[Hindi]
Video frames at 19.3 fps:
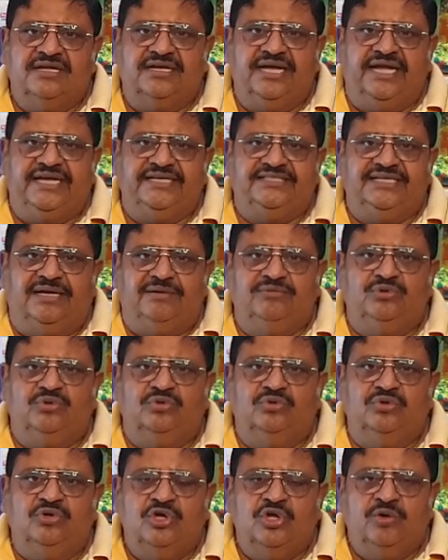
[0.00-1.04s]
का एग्ज़ाम
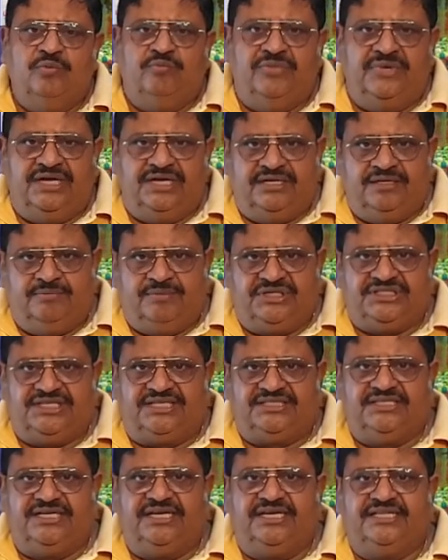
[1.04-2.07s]
दूं मैं
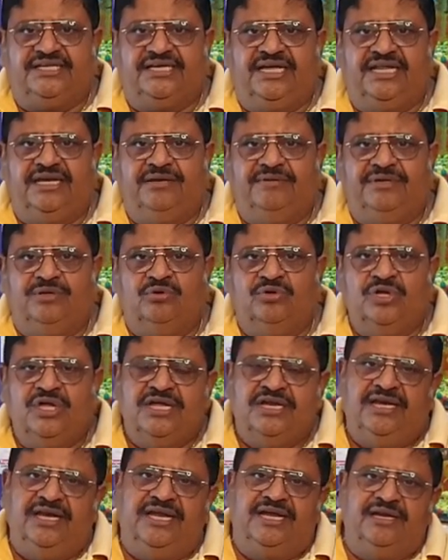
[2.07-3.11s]
प्रशासनिक अधिकारी बनूं
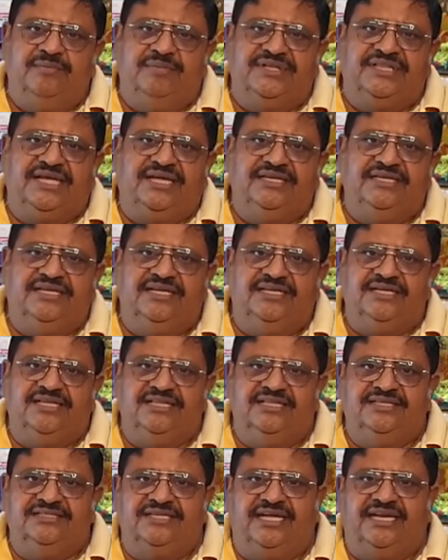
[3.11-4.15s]
लेकिन पिताजी ने
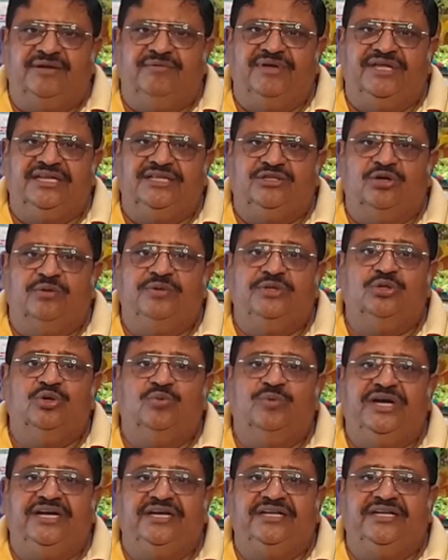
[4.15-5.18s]
जल्दी से अरे मेरी तो अभी
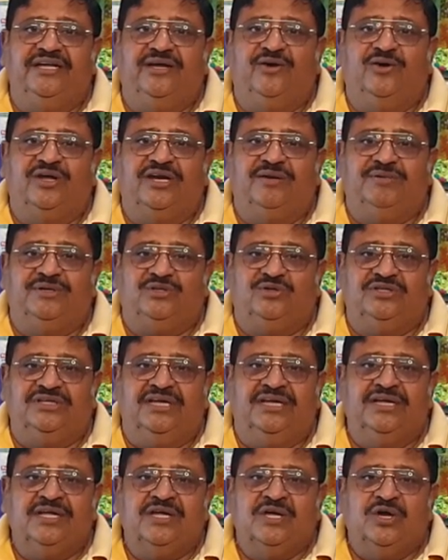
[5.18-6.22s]
दो बेटी हैं और हैं मैं
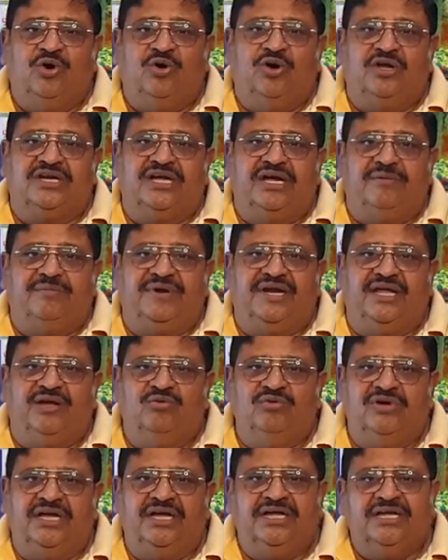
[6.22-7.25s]
तुझे और कहाँ
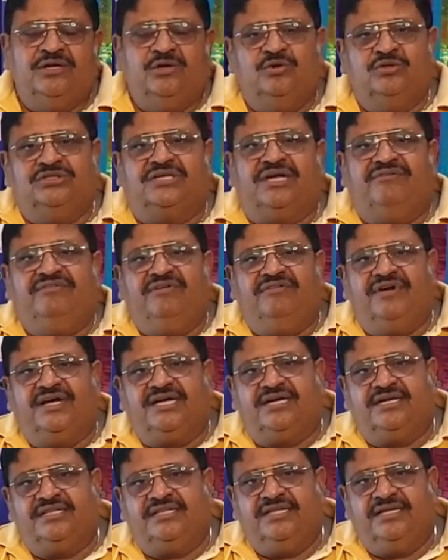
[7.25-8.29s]
पढ़ाऊँगा उसका
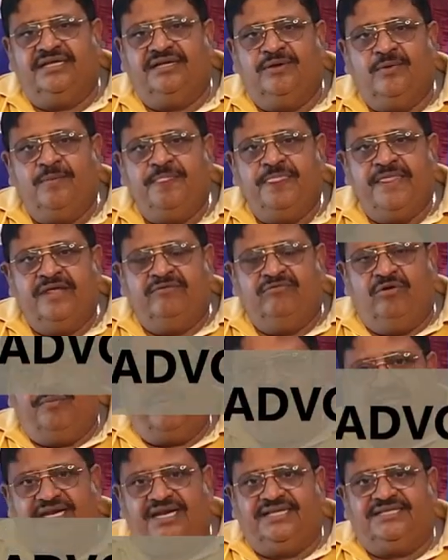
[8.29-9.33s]
विवाह कर दिया वो
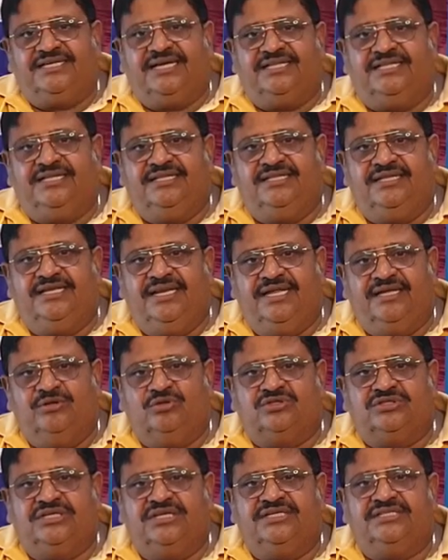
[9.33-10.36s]
पढ़ना चाहती थी
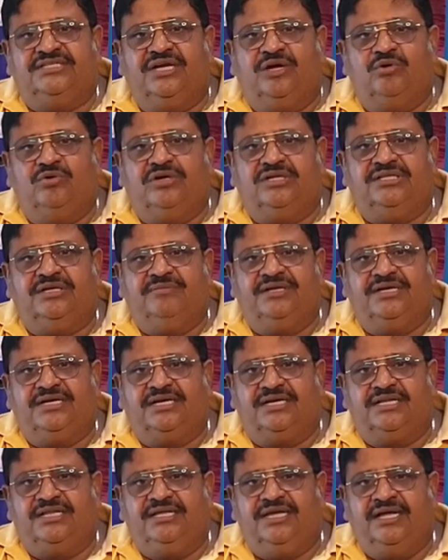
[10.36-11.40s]
लेकिन उसकी इच्छाओं का दमन
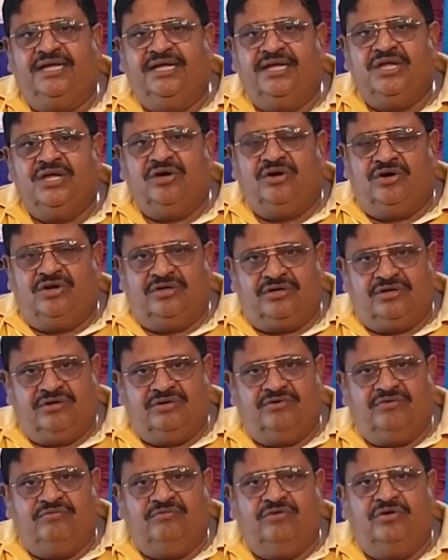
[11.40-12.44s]
कर दिया और
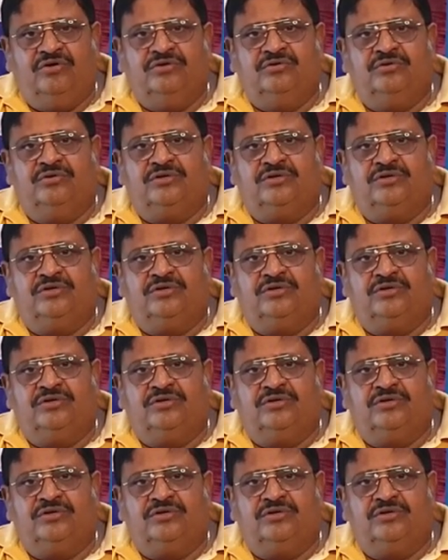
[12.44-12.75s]
वो